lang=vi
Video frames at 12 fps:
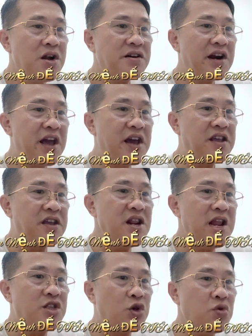Đây chính
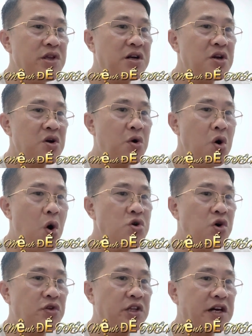là chủ nhân của hỗn
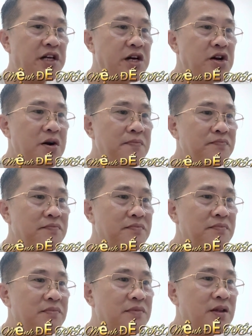độn thần đỉnh đó.
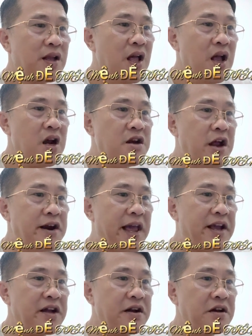Lần
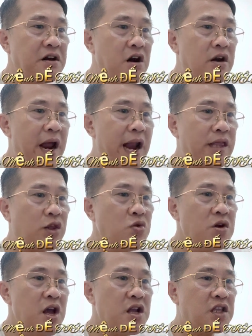này ngược lại là tốt,
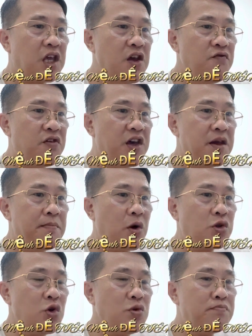chỉ vì một
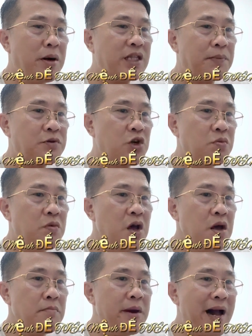chút mất tập trung
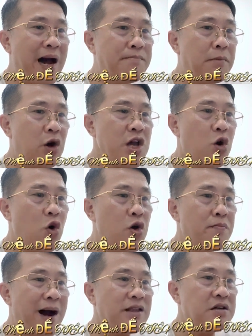bị ăn một cái hồi
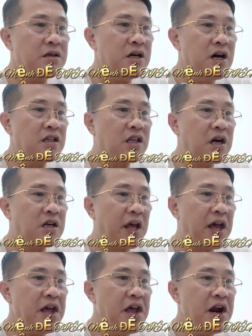mã thương thân
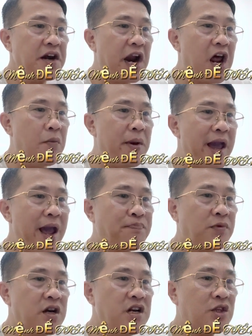thể đều bị ép
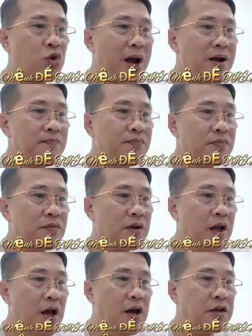tới nứt toát.
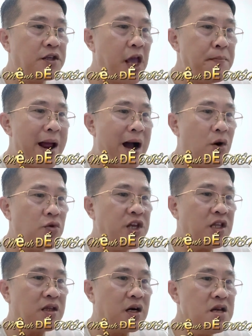Diệp Đào
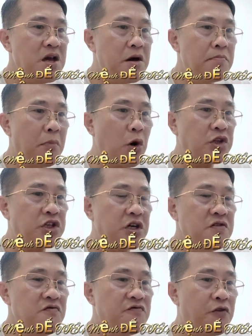chích tới, một
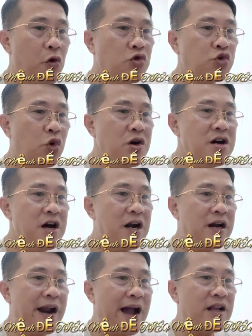chưởng phủ xuống,
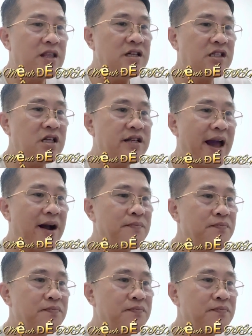nặng như sơn nhạc.